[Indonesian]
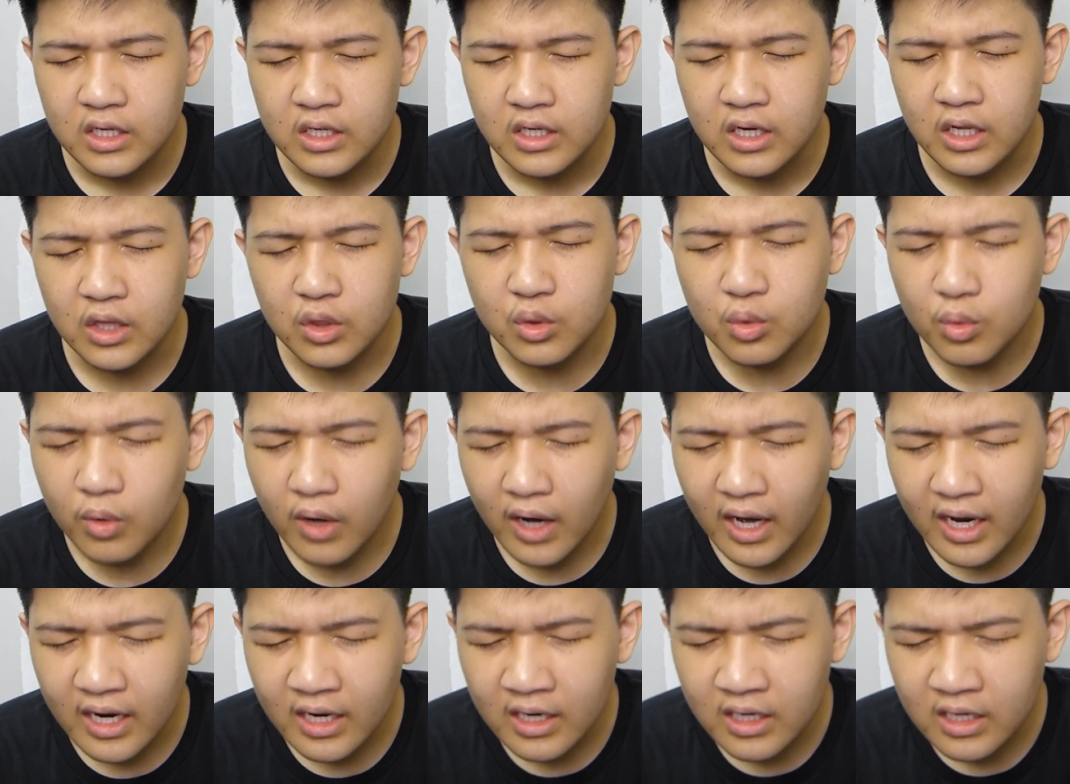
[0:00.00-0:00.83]
Dan
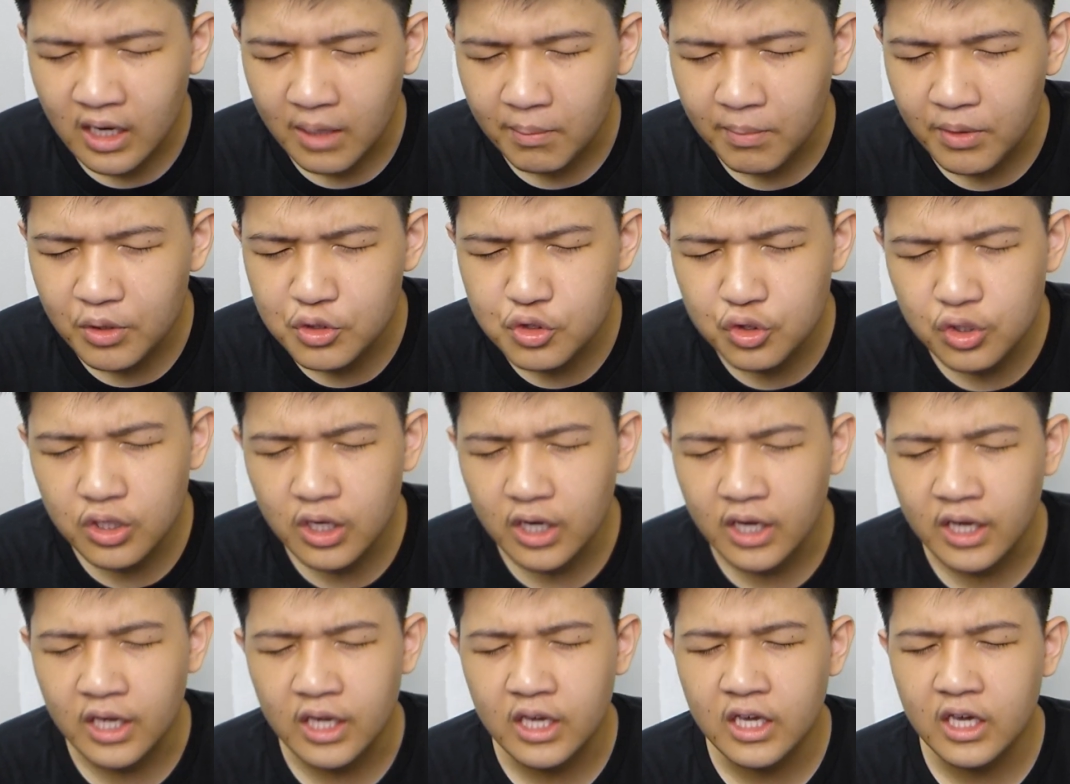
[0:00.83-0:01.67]
Tuhan kami
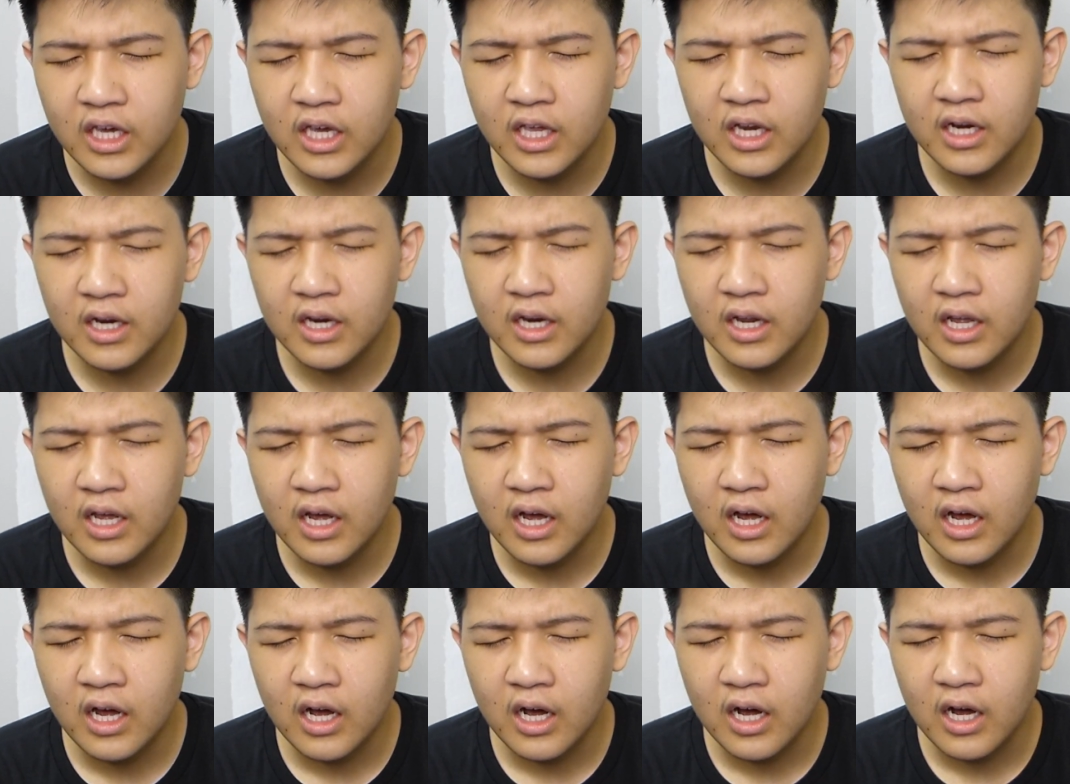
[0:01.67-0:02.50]
juga ingin
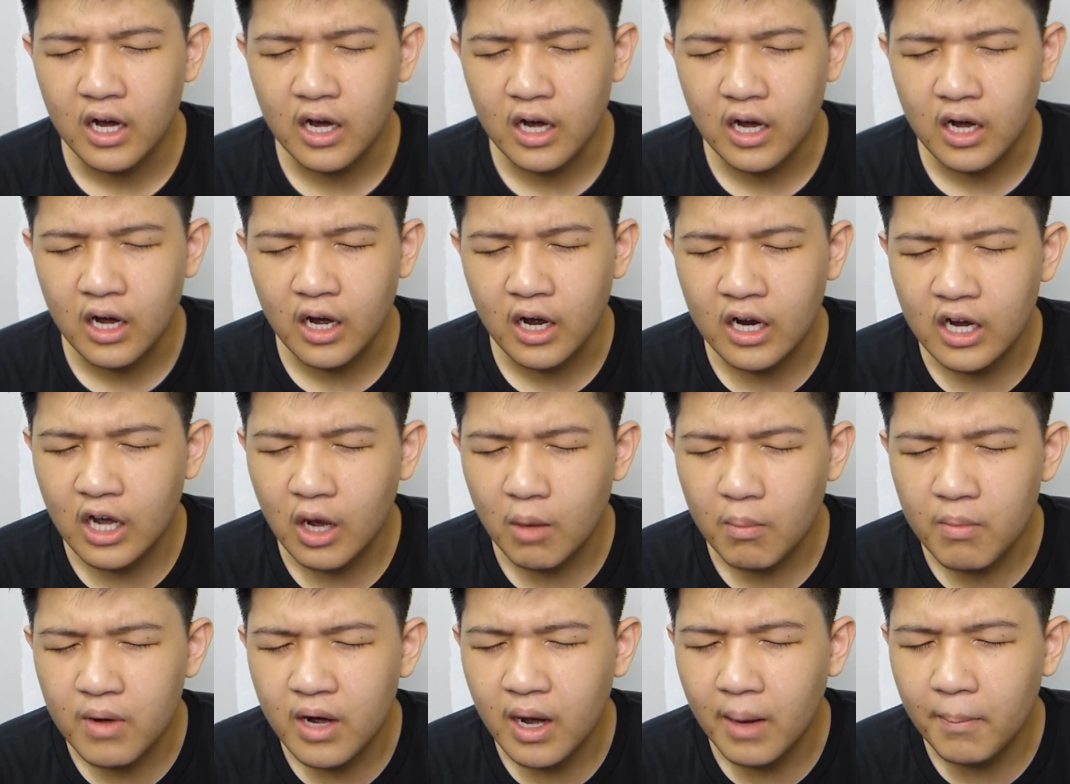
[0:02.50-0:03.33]
uh,
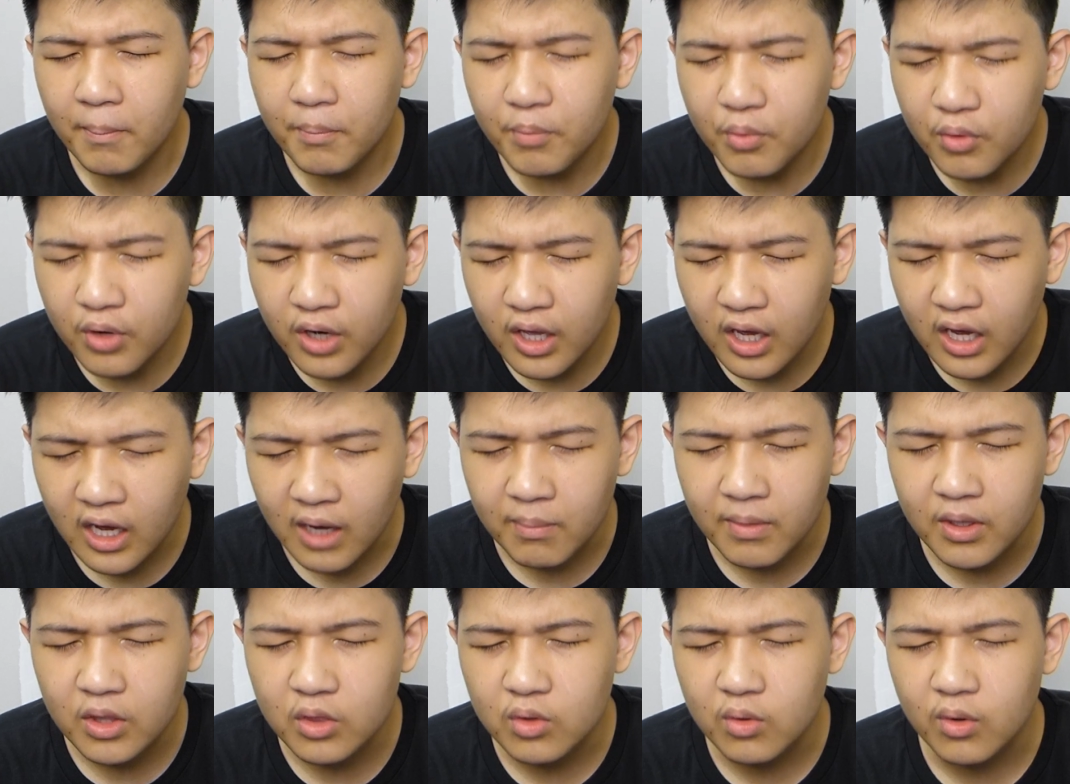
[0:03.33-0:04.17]
Engkau mengampuni
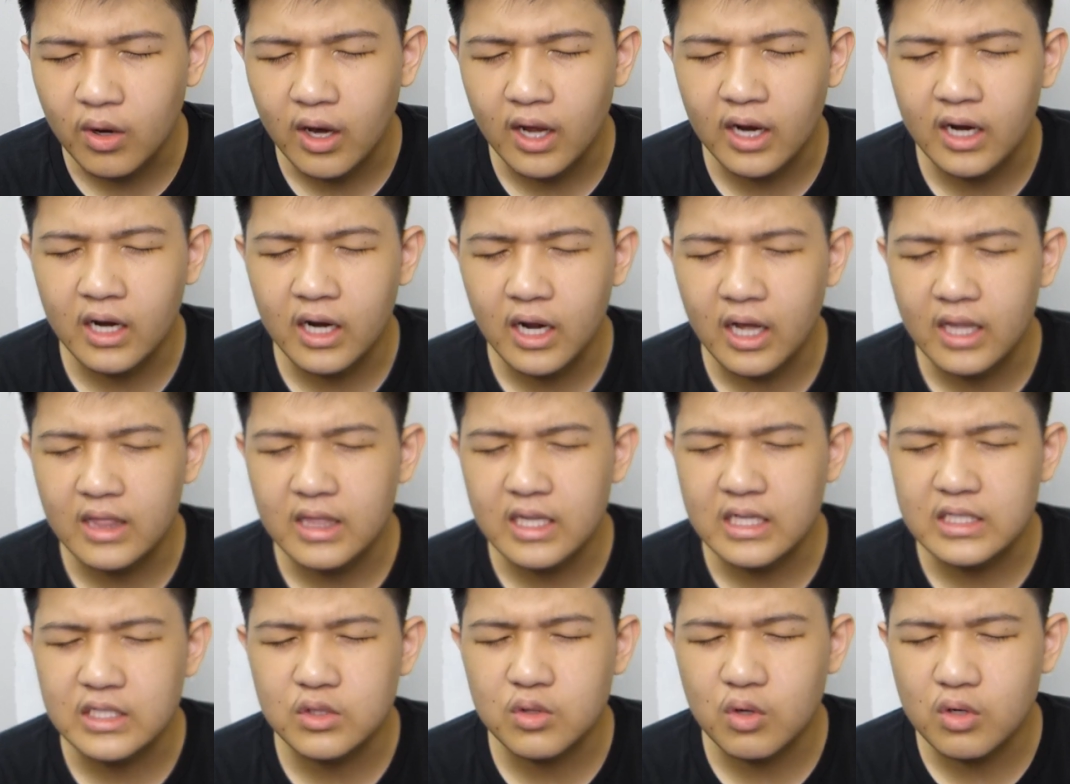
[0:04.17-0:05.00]
kami Tuhan
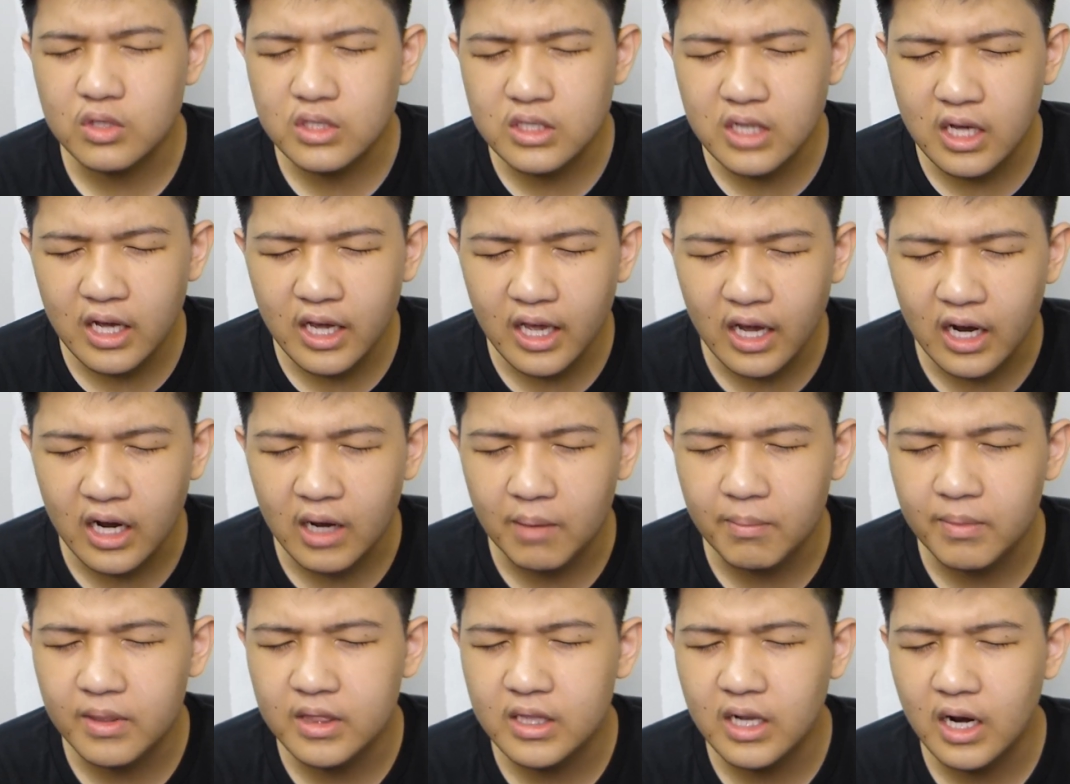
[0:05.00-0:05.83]
atas dosa yang
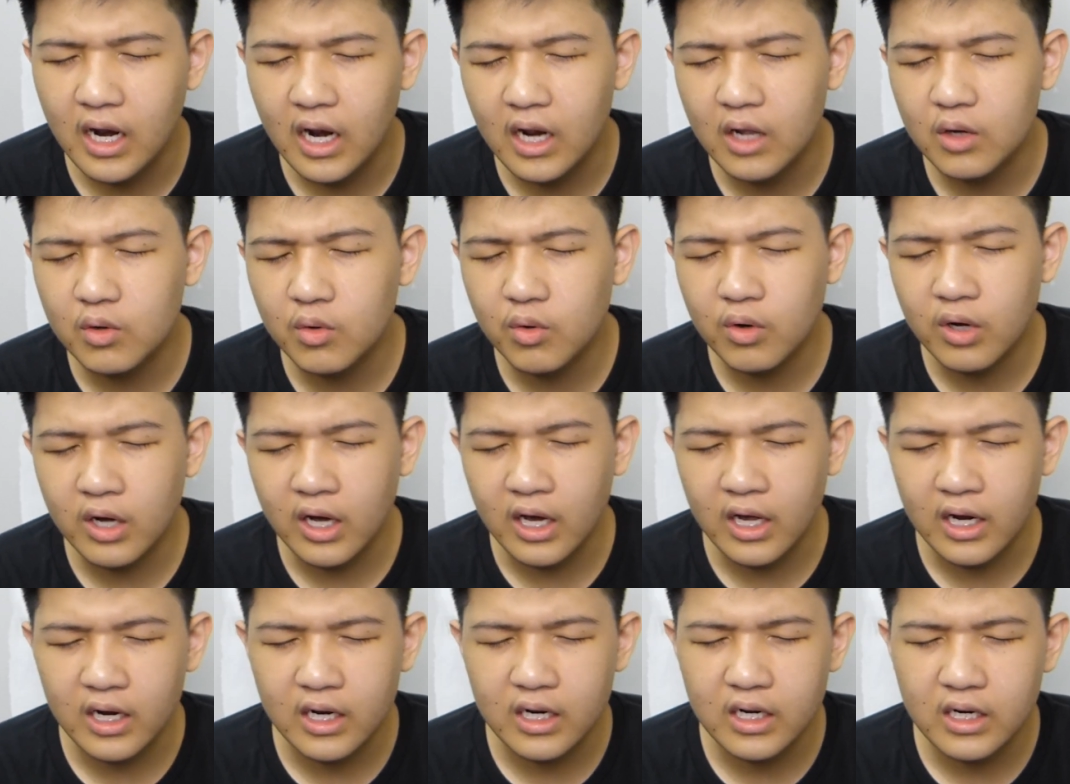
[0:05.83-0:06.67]
kami telah
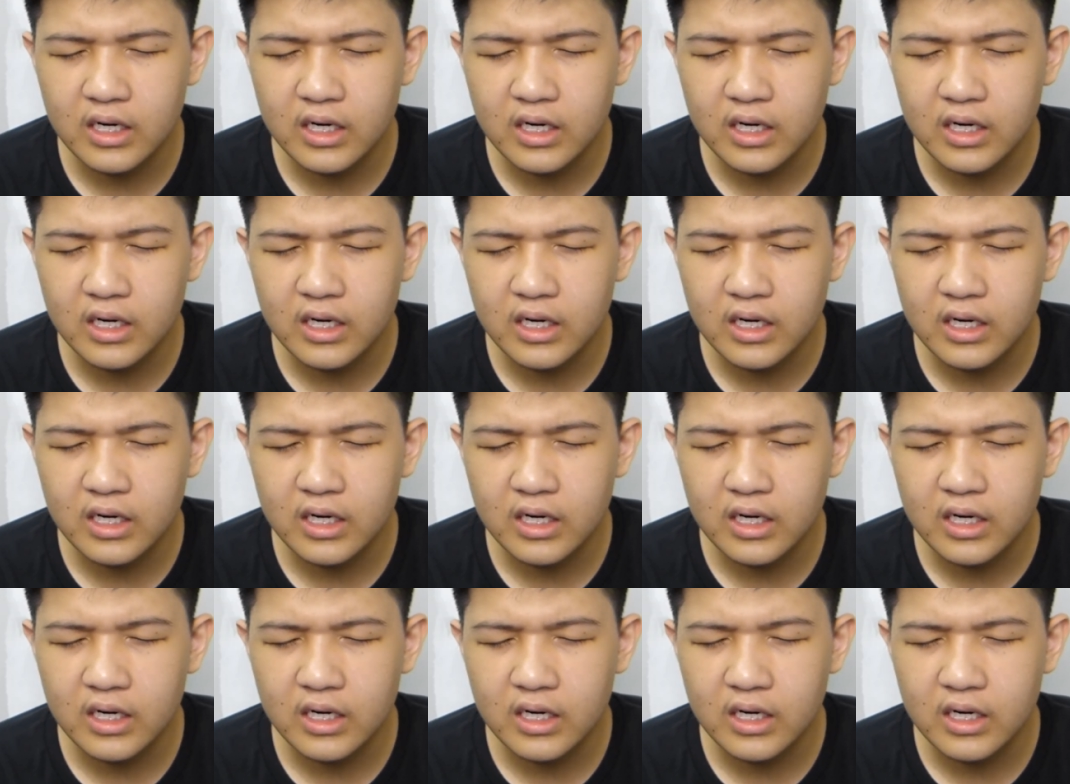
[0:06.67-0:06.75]
lakukan